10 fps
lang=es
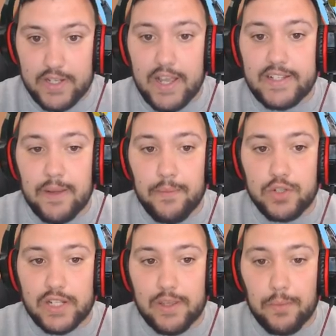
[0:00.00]
Ahí estamos,
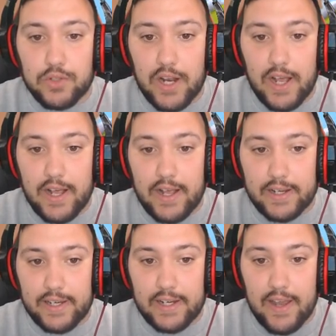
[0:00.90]
saltamos a la
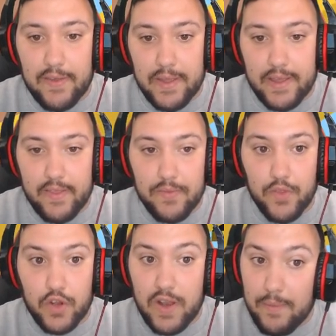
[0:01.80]
regla de...
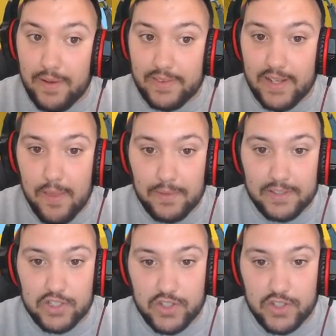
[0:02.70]
no es la de Balti, la de Balti son